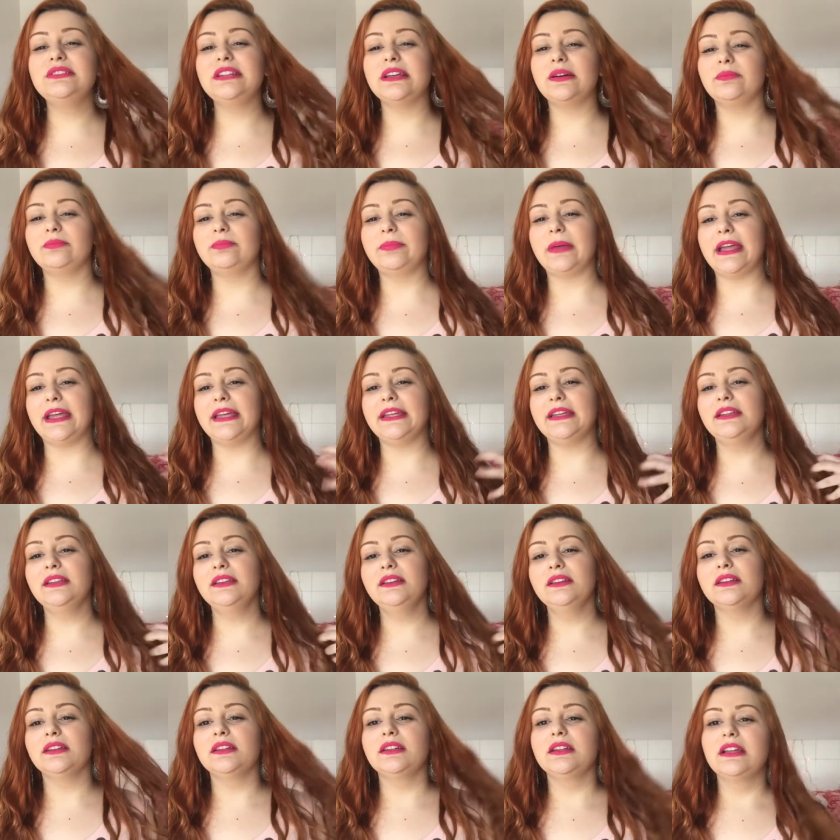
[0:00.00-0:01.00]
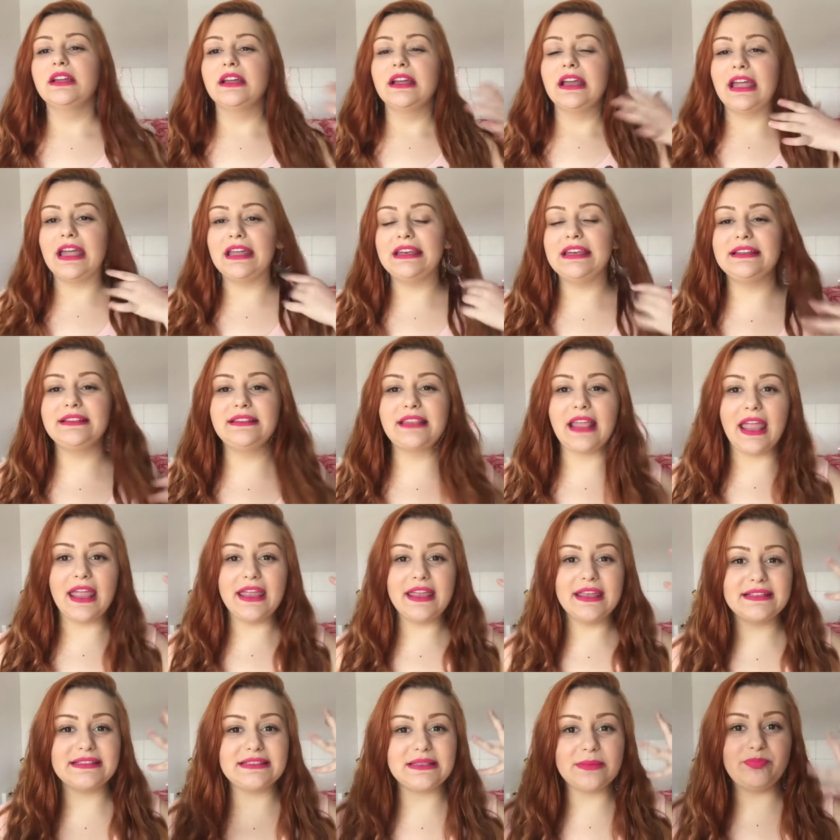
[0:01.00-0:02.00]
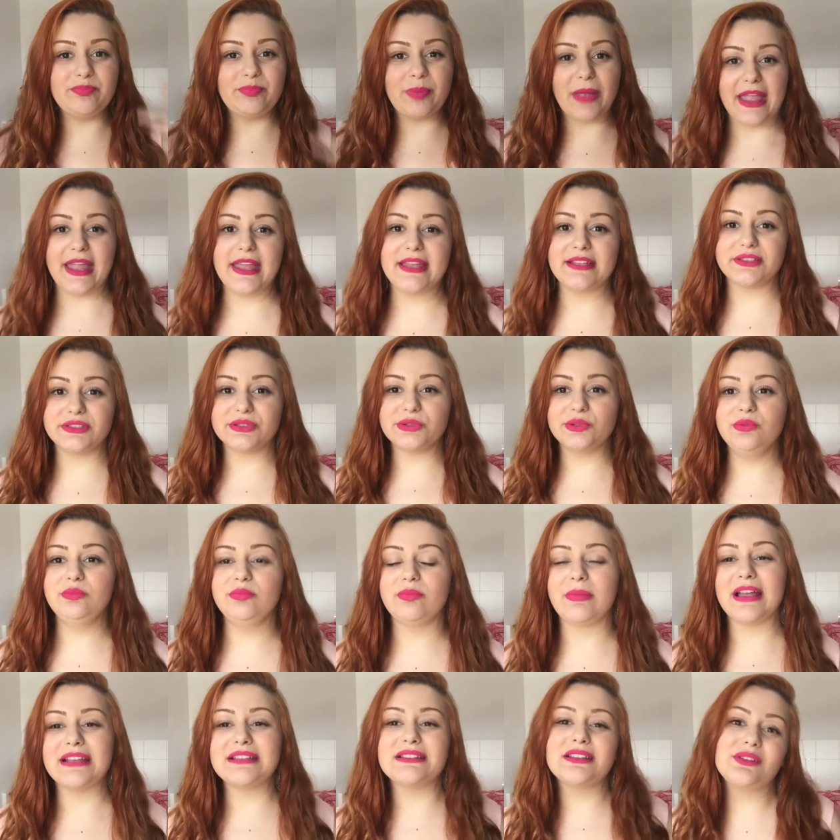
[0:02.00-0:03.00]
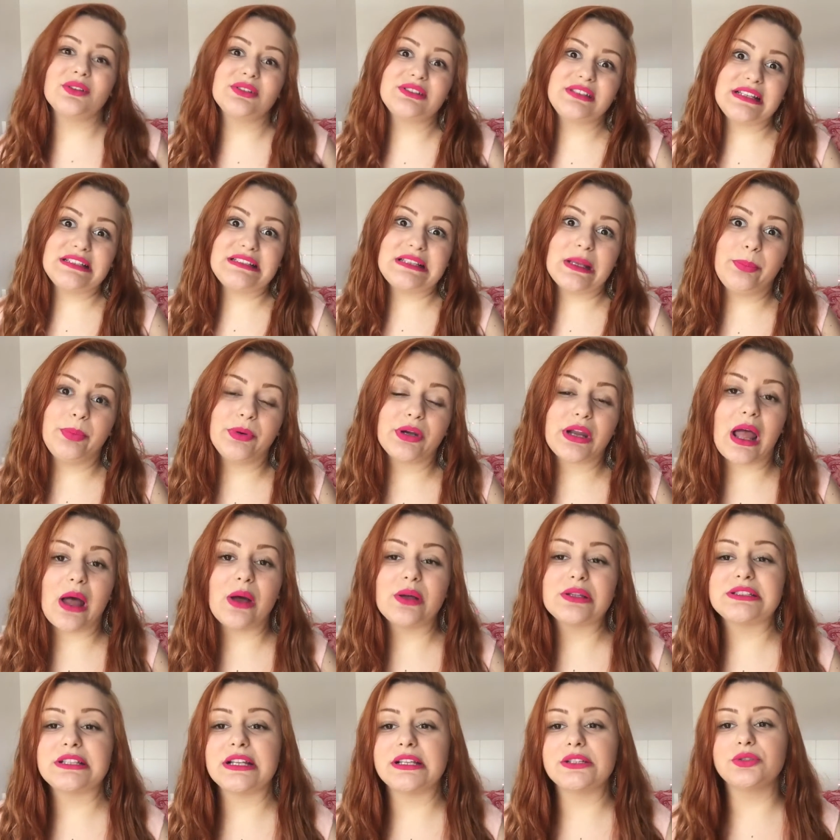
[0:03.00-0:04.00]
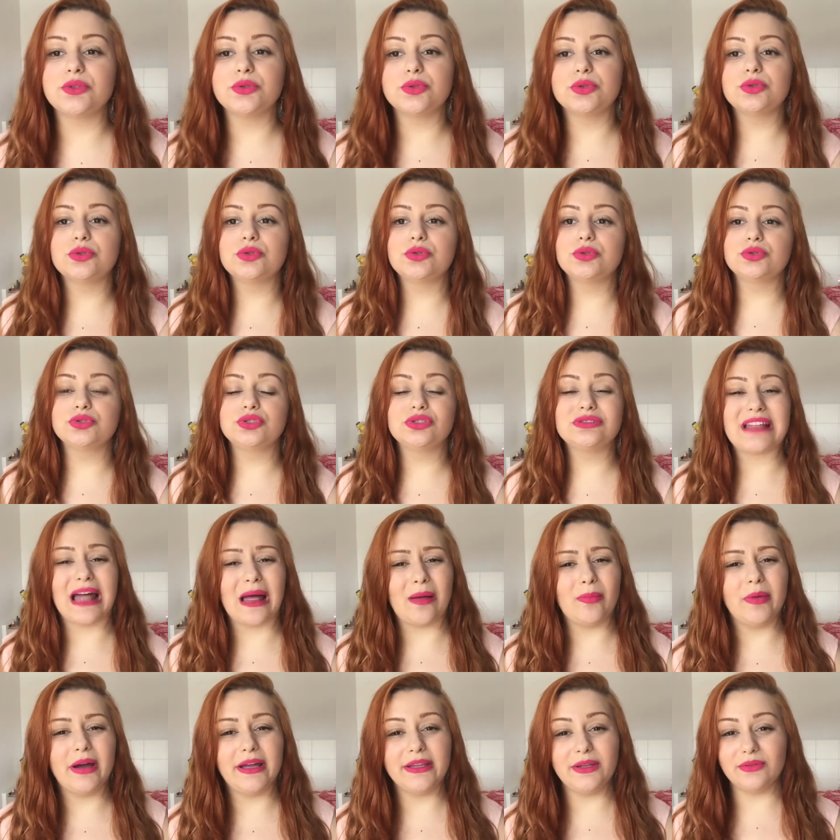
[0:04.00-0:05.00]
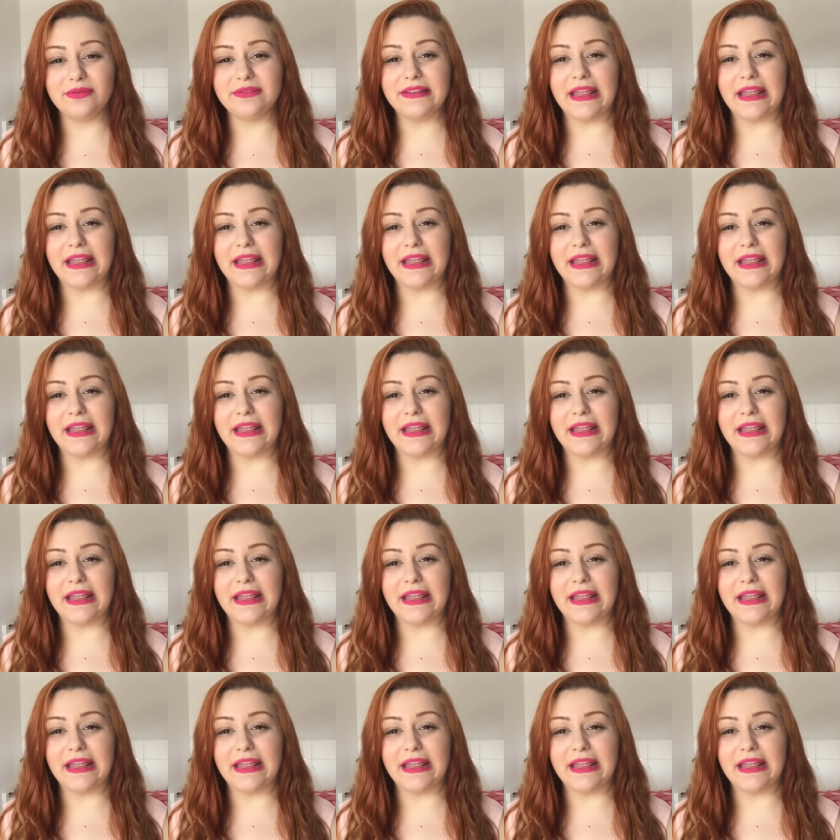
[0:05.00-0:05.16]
também. Ele tem esse peso, mas eu não sei se é por causa do, do tamanho